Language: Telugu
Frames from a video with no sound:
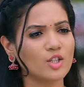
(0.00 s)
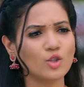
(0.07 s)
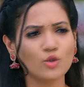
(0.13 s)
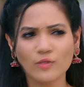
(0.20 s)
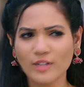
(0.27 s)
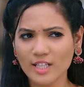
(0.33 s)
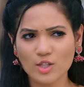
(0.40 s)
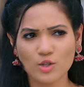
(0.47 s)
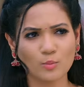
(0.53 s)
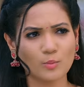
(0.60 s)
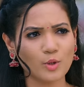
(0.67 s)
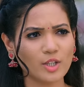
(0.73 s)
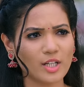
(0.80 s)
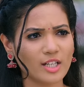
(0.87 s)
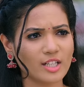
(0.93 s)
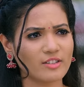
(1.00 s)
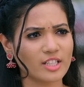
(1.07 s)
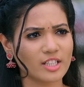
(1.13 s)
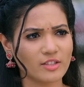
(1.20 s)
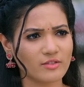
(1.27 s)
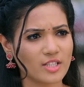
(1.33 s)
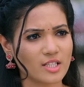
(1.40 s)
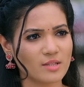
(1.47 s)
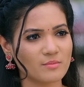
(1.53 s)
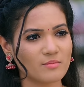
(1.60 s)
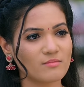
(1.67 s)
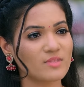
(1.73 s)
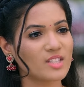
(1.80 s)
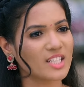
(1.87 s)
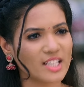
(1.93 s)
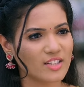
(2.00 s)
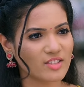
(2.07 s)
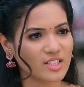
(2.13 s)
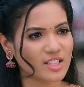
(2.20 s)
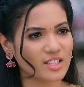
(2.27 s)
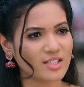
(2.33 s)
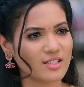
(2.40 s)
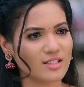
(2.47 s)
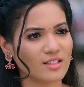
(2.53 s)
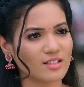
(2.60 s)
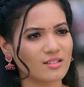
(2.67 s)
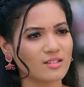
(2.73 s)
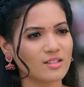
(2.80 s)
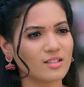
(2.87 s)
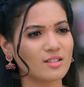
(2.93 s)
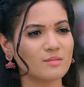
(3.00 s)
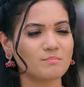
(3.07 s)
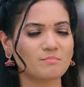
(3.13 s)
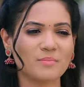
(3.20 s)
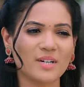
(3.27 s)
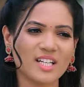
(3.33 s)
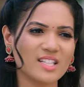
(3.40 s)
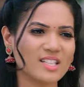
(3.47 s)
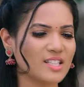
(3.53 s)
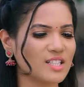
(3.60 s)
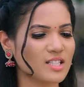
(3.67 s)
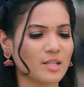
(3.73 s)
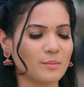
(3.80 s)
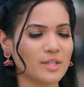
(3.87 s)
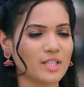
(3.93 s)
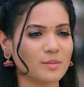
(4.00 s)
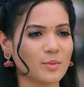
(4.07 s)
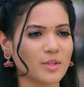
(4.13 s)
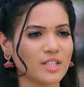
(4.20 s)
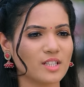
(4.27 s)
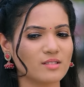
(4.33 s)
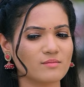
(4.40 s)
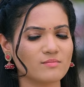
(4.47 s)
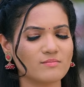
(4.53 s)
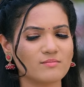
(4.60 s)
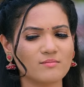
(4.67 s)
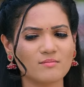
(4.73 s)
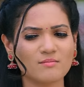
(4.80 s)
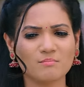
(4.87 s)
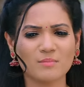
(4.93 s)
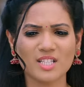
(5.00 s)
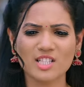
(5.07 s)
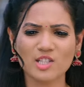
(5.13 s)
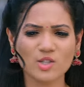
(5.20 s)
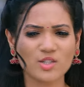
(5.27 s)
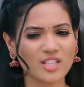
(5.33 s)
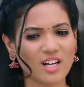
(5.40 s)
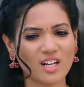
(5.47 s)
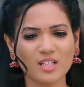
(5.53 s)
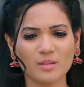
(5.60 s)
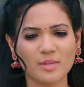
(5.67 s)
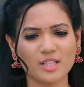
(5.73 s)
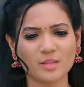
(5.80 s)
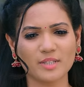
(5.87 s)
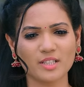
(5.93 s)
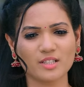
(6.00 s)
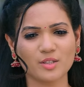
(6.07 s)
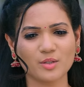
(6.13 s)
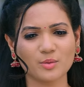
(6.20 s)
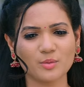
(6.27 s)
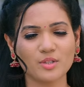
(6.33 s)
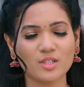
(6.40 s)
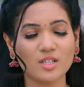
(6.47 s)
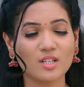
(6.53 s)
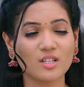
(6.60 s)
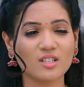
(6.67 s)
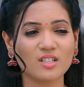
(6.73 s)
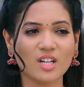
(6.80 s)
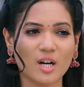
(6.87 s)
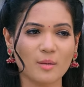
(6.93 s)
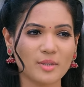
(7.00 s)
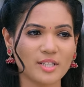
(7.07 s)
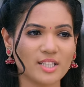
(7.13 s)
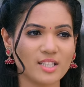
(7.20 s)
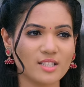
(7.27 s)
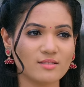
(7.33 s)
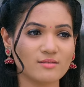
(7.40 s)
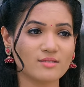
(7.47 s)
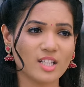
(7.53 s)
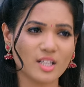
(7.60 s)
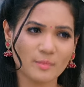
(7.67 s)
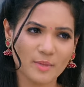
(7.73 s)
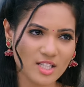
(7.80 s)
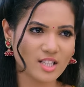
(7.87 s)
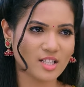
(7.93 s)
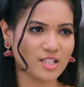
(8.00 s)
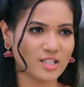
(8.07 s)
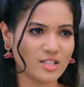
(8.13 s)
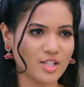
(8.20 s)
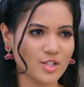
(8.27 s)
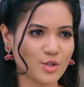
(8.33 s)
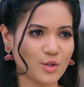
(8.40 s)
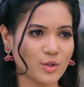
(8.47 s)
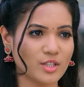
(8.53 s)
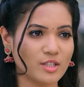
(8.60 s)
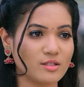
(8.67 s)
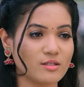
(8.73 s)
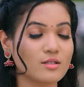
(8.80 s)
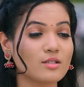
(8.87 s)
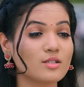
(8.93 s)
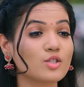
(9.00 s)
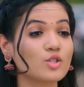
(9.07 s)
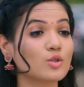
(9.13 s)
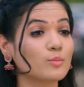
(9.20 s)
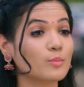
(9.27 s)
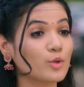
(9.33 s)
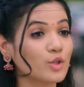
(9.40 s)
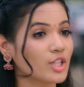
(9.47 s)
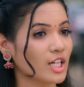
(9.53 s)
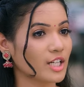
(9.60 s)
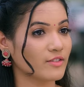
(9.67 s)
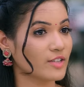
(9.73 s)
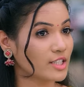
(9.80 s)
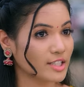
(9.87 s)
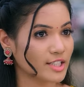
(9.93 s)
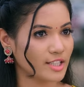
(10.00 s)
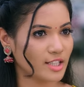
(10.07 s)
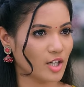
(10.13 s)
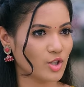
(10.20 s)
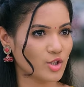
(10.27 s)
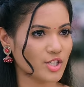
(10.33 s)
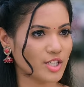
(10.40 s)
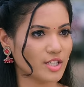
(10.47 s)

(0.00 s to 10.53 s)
నువ్విలా సుబ్బుని కలవాలన్న విషయం త్రిదేవికి తెలిస్తే పైకి నీకు చెప్పలేకపోయినా మనసులో చాలా బాధపడతాడు కాబట్టి తన మనసు అర్థం చేసుకుని సుబ్బుని కలవాలన్న నీ ఆలోచన